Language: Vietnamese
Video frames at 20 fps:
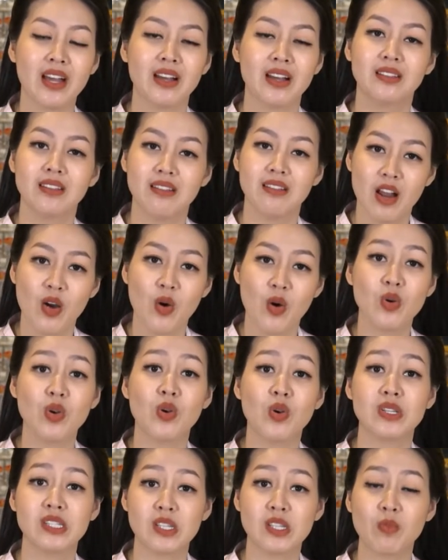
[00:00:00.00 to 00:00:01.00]
Từ lâu,
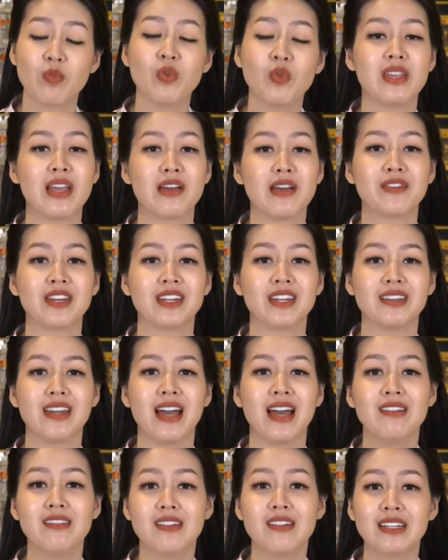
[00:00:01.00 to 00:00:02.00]
lối sống của nhà Phật
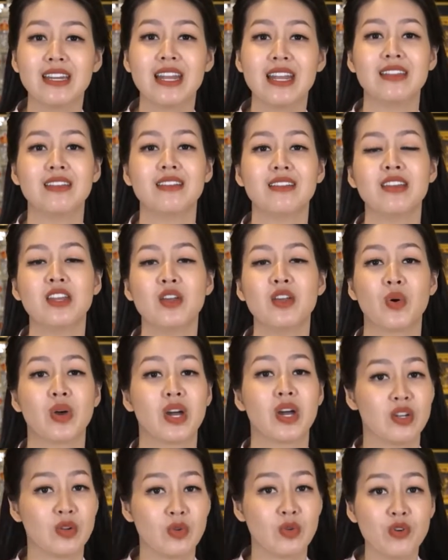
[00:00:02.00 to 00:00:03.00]
đã hướng đến những điều
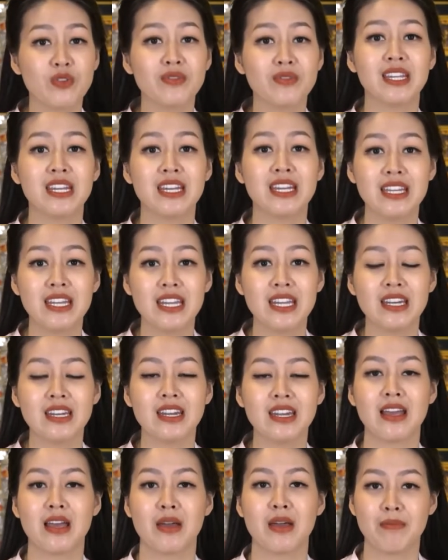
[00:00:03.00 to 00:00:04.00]
gần gũi với thiên nhiên,
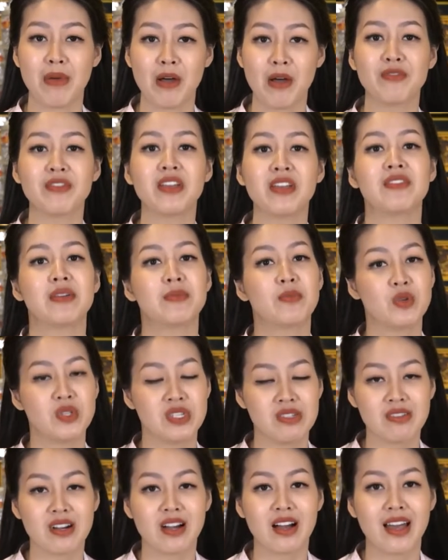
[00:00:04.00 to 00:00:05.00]
bảo vệ với môi
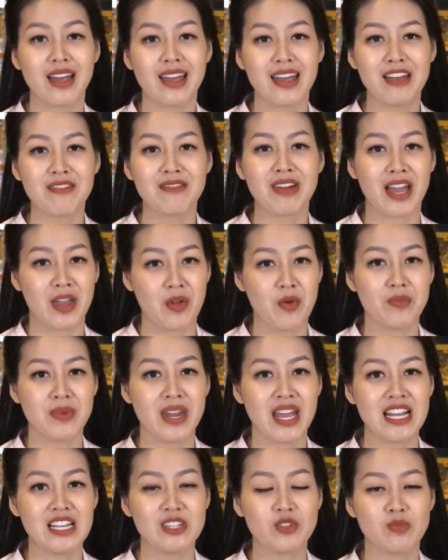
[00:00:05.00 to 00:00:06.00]
trường. Và ngày hôm
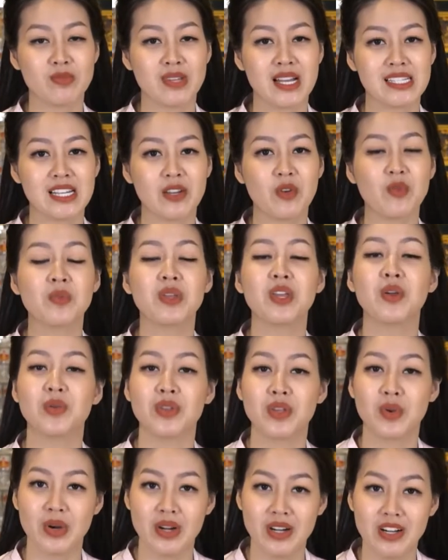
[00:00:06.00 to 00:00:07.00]
nay chúng ta sẽ cùng hiểu
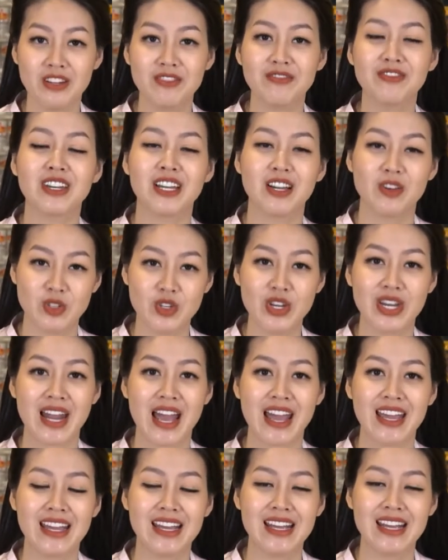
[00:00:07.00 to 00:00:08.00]
nhiều hơn về câu chuyện này.